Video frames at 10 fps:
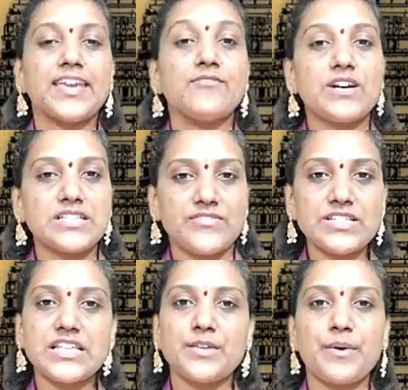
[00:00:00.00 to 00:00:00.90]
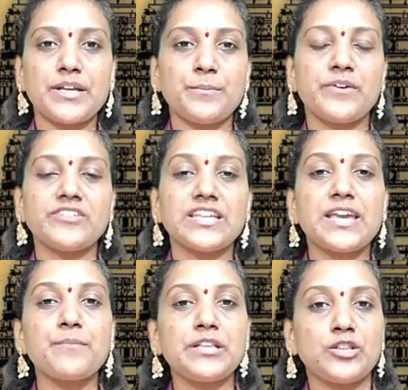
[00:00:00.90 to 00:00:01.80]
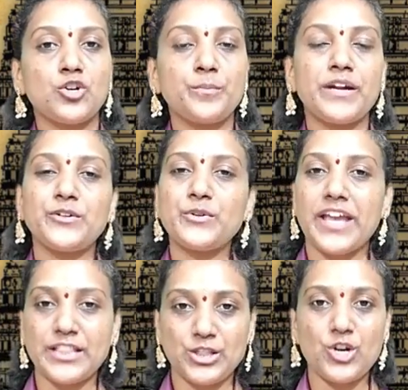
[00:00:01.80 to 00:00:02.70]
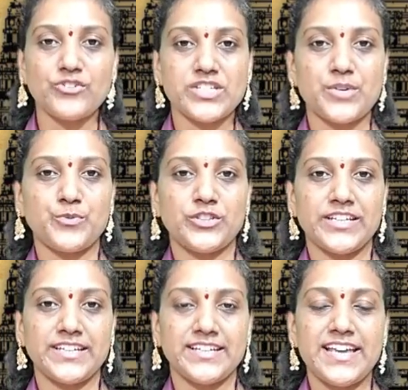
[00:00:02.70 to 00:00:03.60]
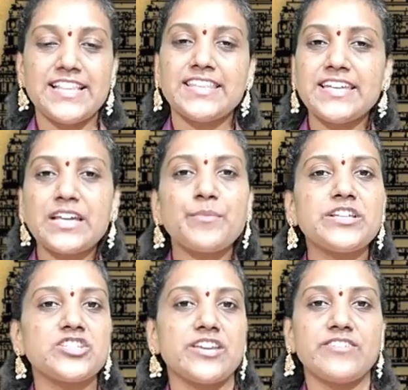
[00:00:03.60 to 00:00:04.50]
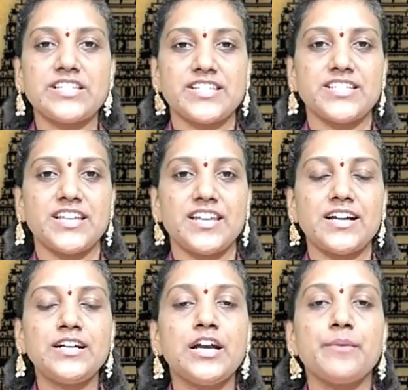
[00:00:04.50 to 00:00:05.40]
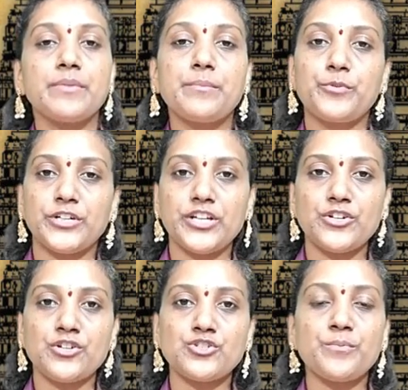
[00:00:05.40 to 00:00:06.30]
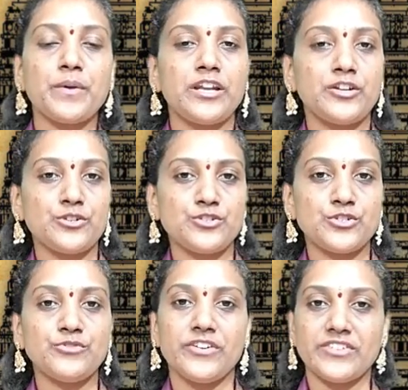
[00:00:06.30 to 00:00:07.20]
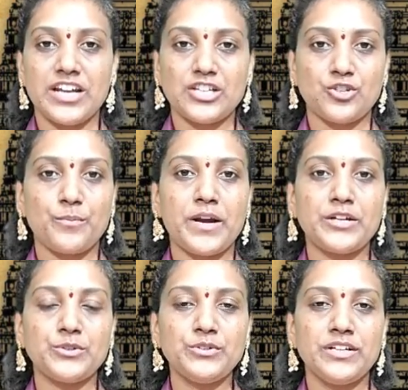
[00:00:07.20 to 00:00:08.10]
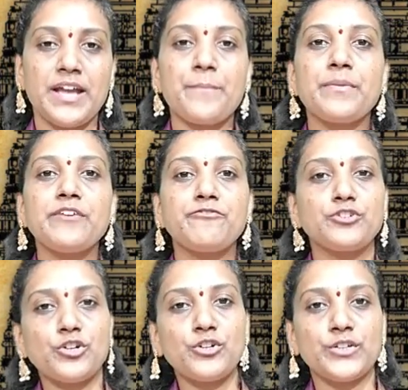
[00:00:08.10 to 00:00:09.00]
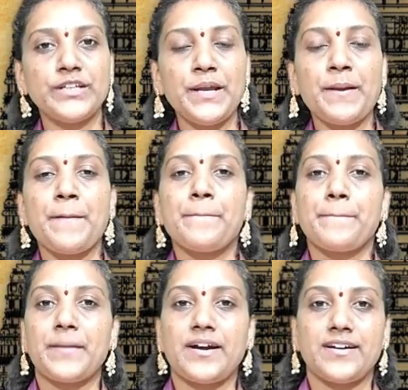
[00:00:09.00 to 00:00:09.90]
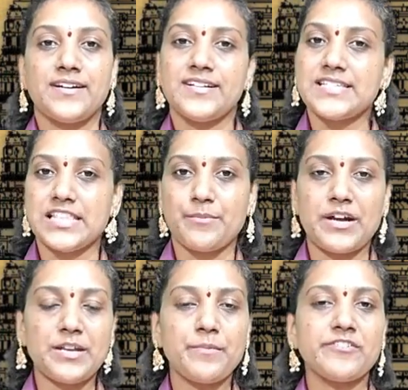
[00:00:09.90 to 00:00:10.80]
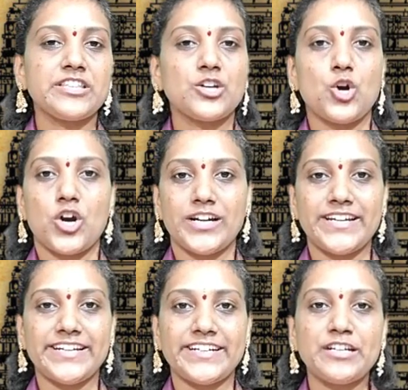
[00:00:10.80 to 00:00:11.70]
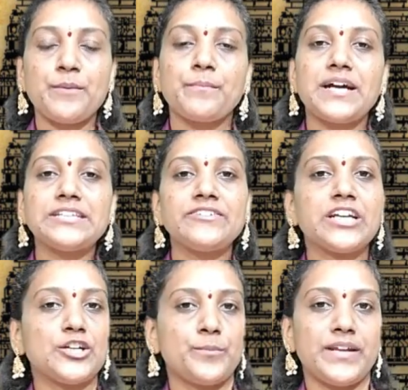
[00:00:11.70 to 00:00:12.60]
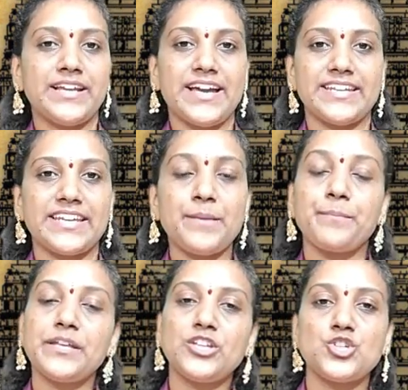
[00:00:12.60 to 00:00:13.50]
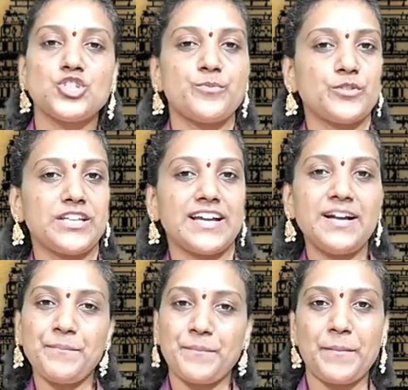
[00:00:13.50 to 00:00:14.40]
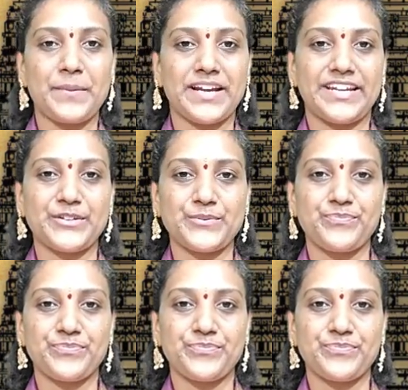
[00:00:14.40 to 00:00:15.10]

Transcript: ఈ వాసవి శతమానం భవతికి మీ తోడ్పాటు ఎంతో అవసరం ఉంది దీనికి మీరు చేయవలసిందల్లా మీ పుట్టినరోజు పెళ్లి రోజు వివరాలతో పాటు మీ ఫోటోని మా శతమానం భవతి కోఆర్డినేటర్ మాధవి గట్టుపల్లి గారికి పది రోజుల ముందులగా పంపగలరు